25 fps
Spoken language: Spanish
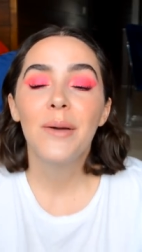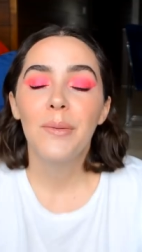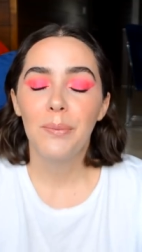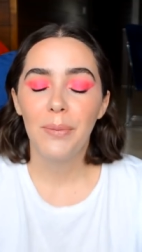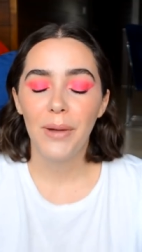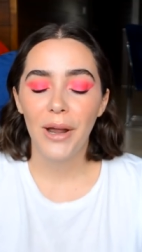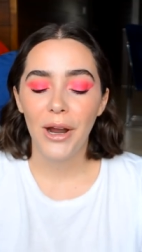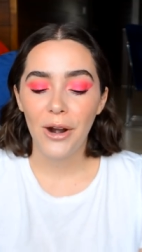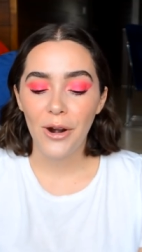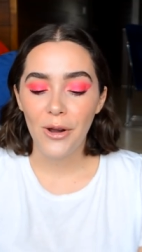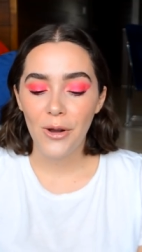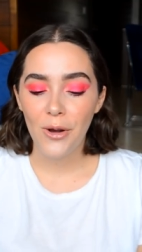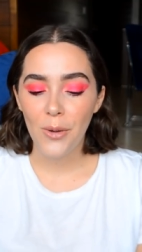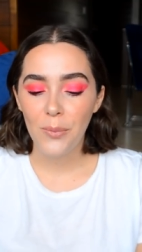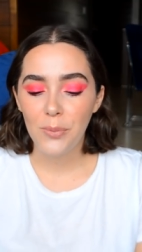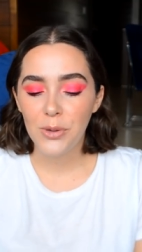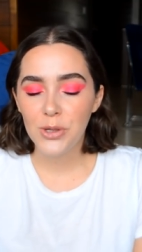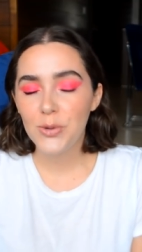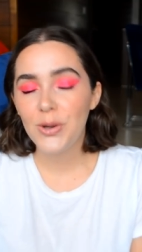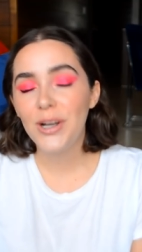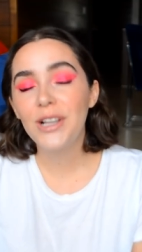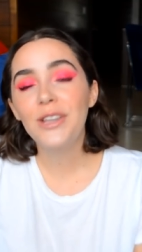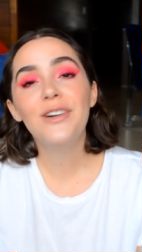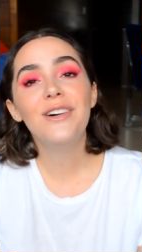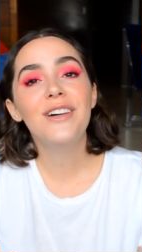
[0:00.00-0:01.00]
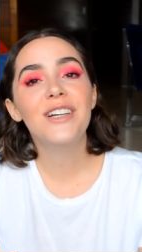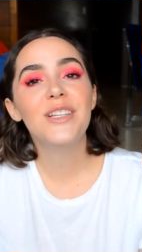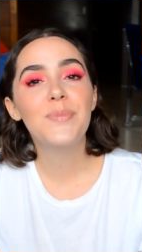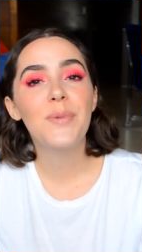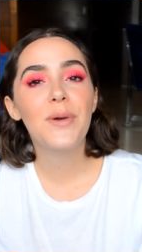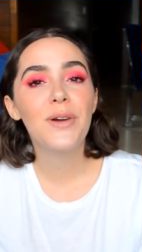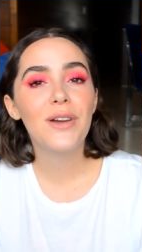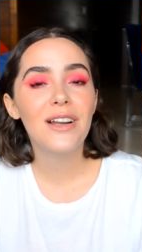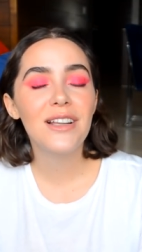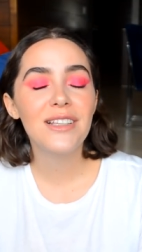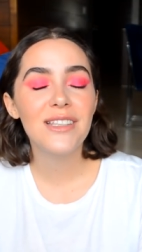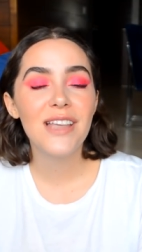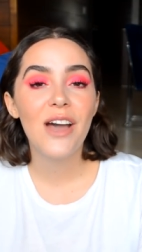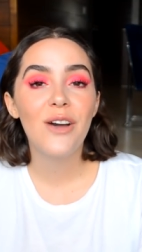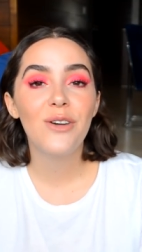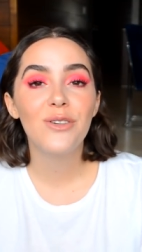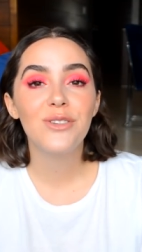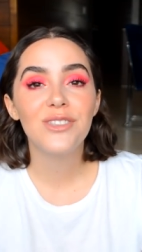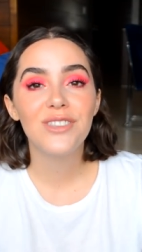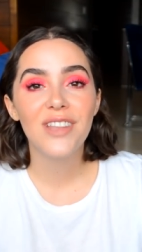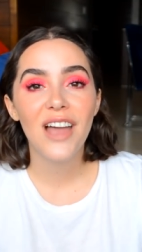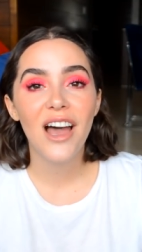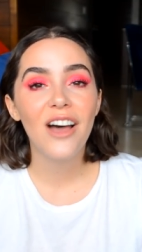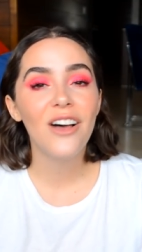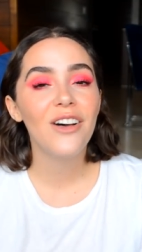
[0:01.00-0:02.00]
Pero pues bueno, espero que les haya
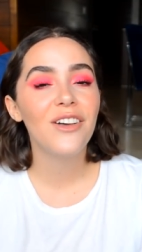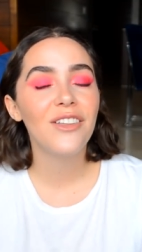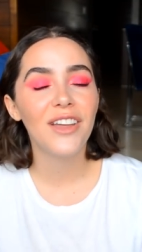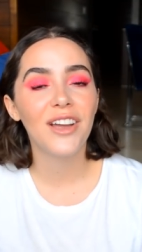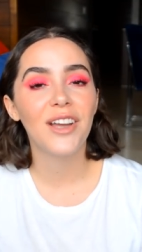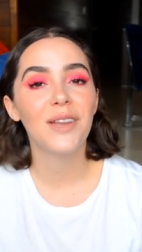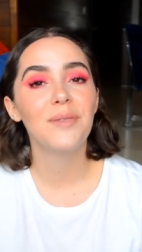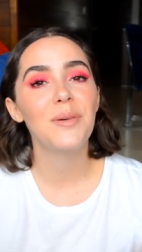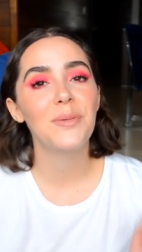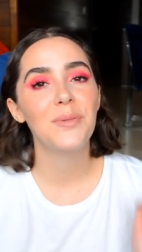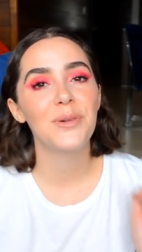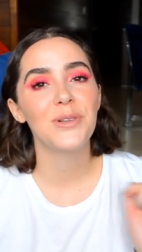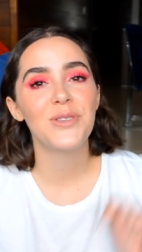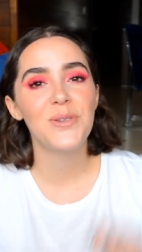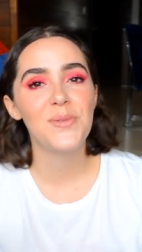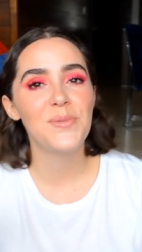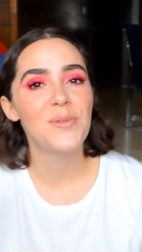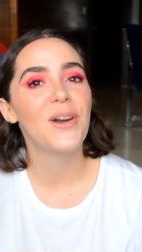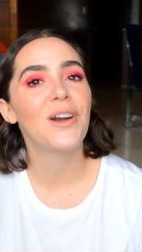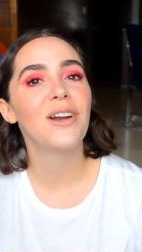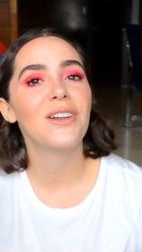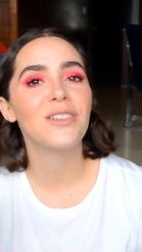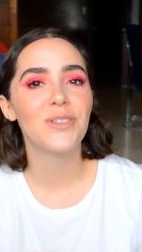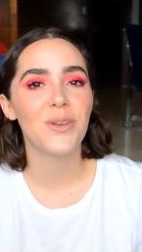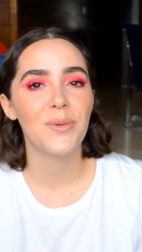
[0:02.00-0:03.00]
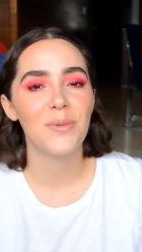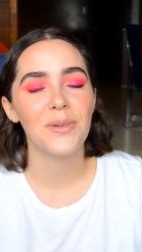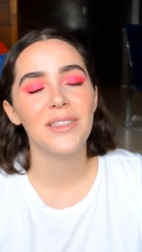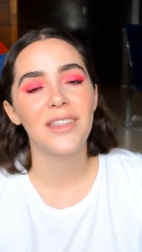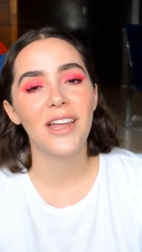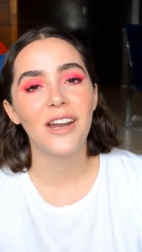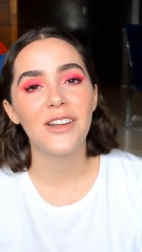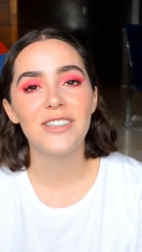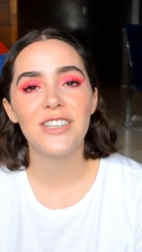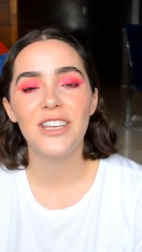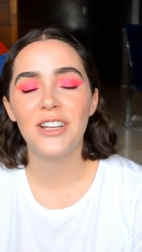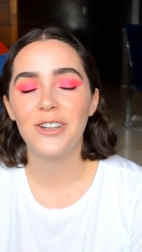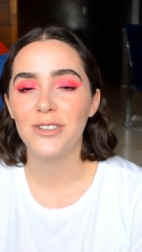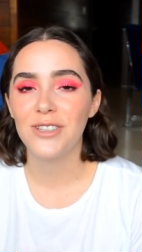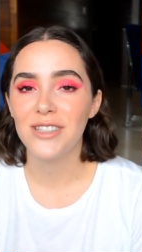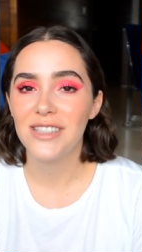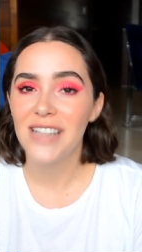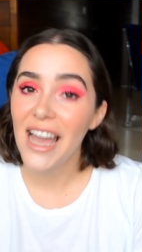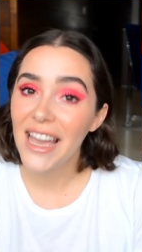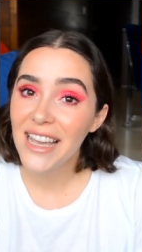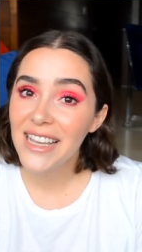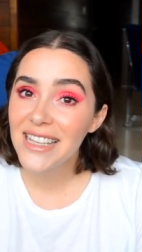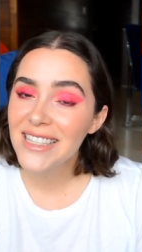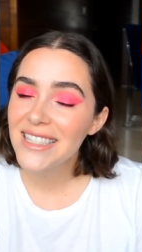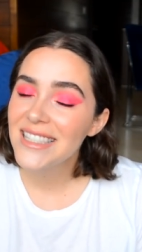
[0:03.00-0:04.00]
gustado. Déjenme mucho amor en los comentarios y en los
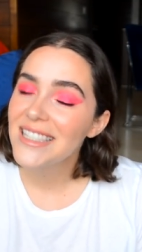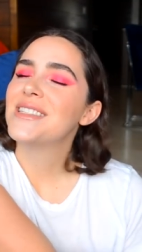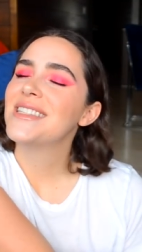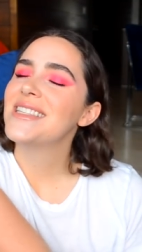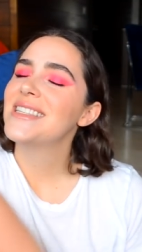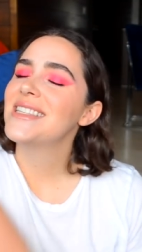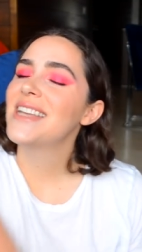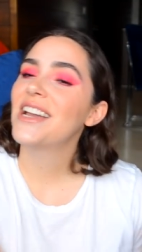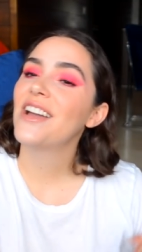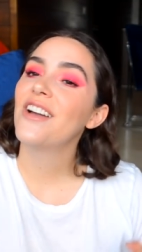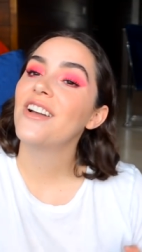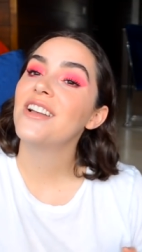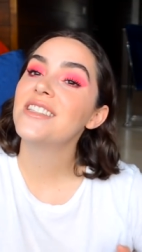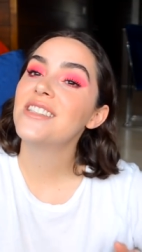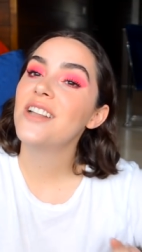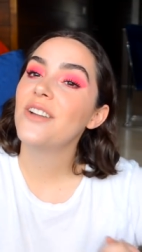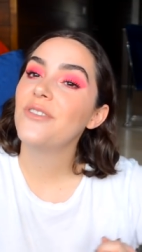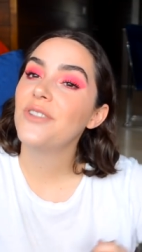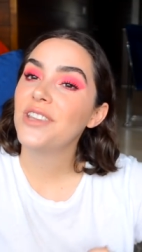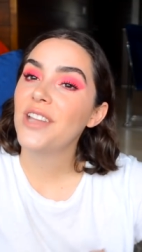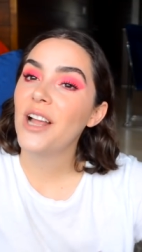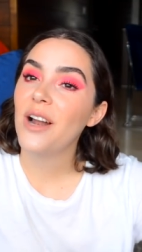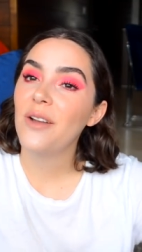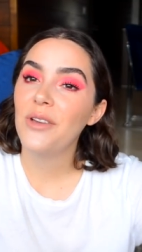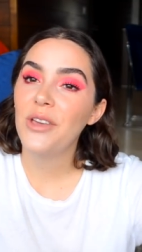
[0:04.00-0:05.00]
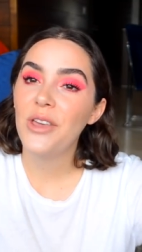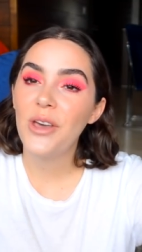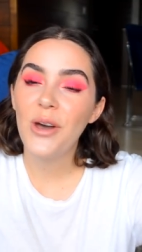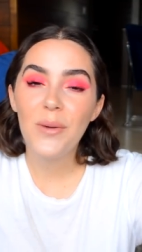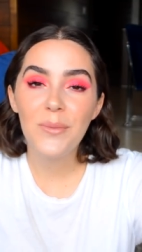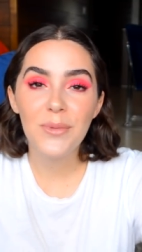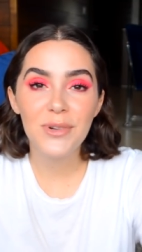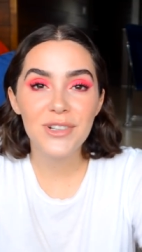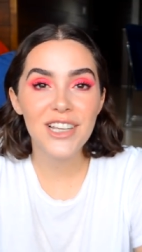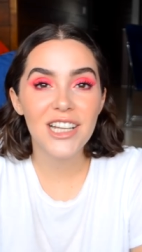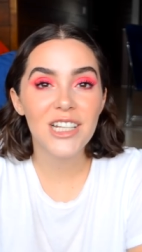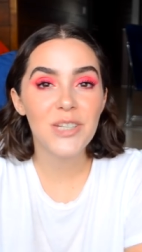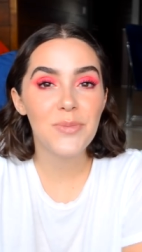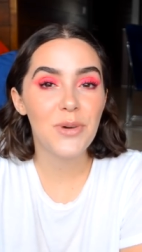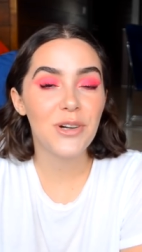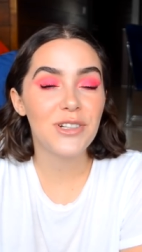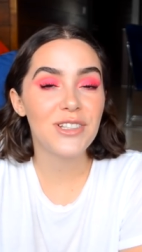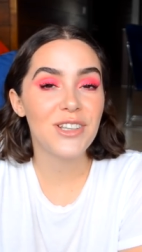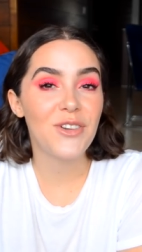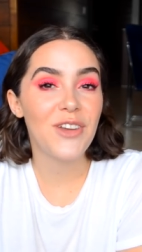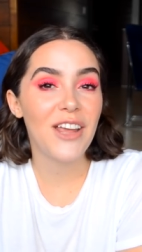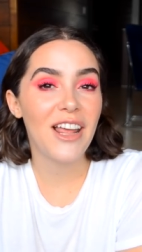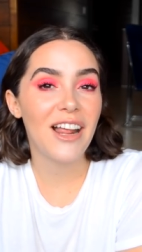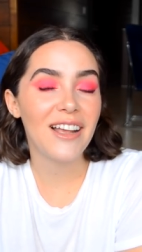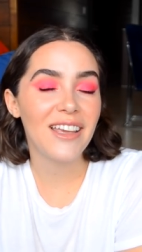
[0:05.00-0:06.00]
likes. Si se acaba hasta el final del video, muchas gracias por
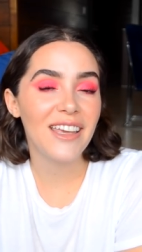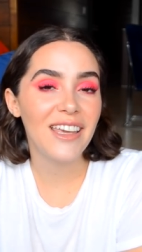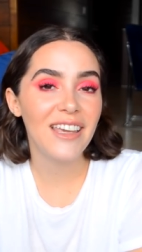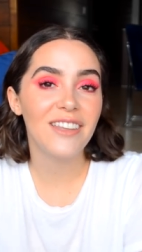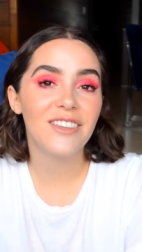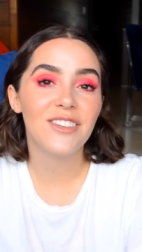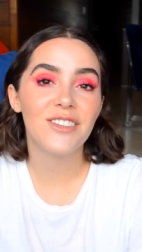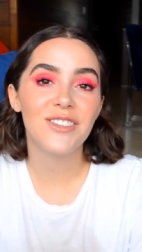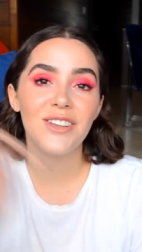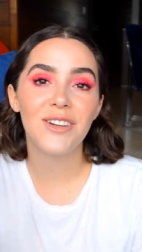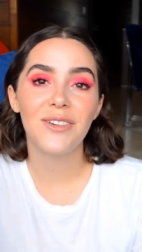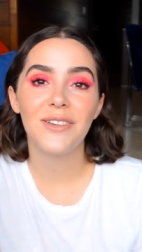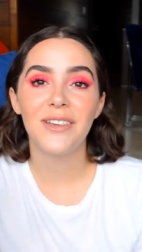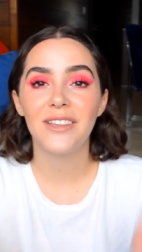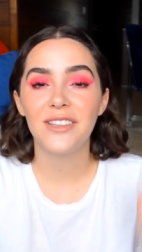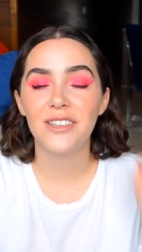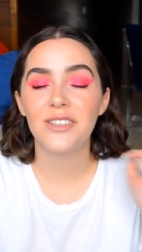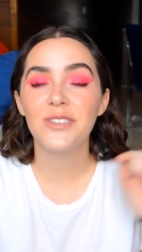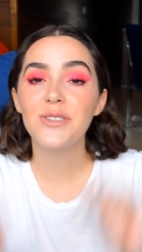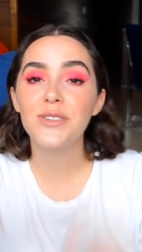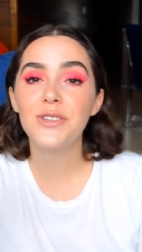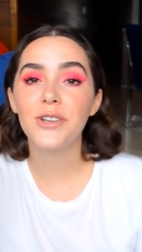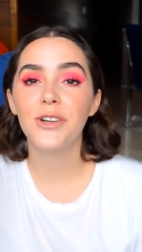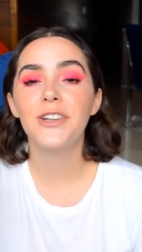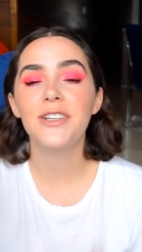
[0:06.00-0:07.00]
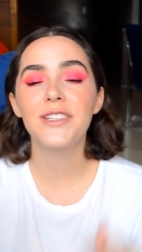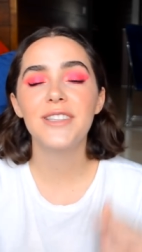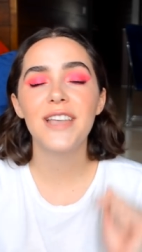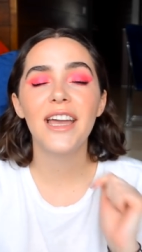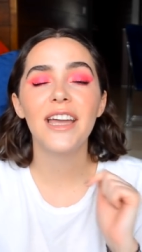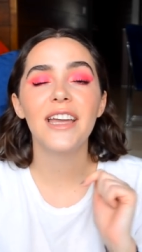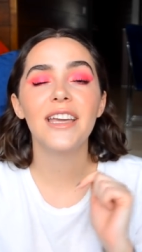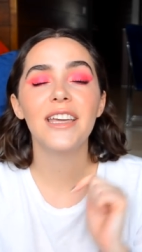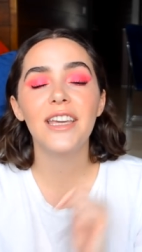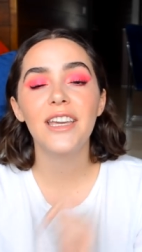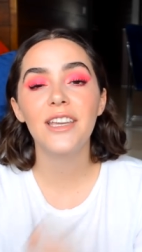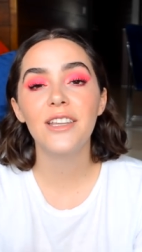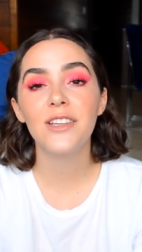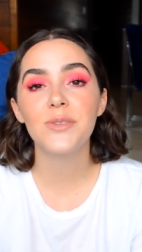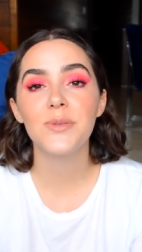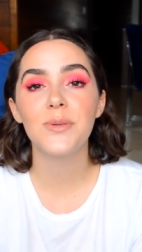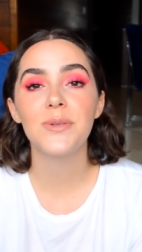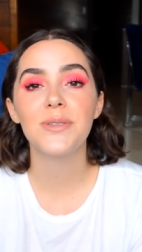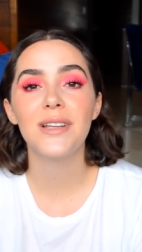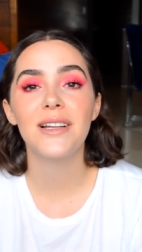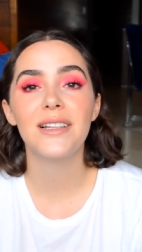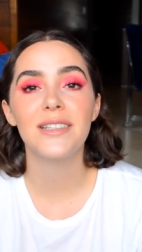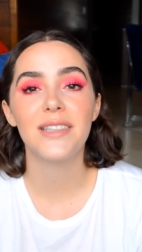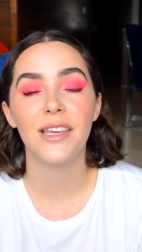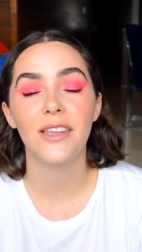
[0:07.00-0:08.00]
seguir aquí. No se olviden de suscribirse y nos
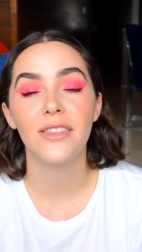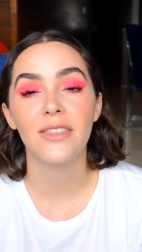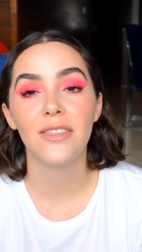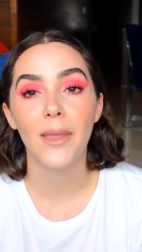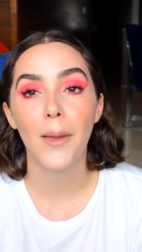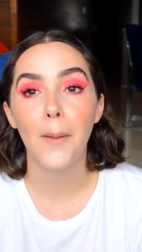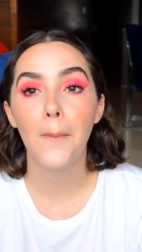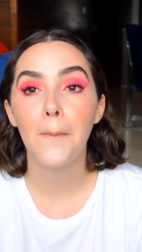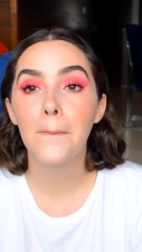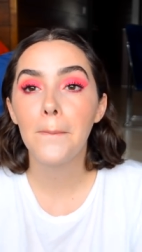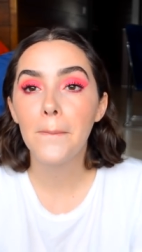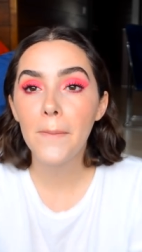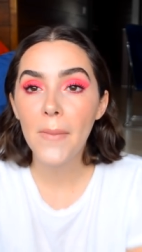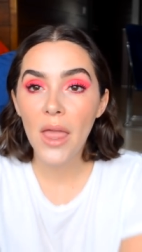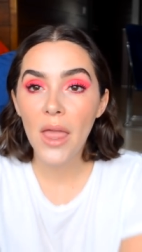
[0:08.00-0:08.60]
vemos a la siguiente.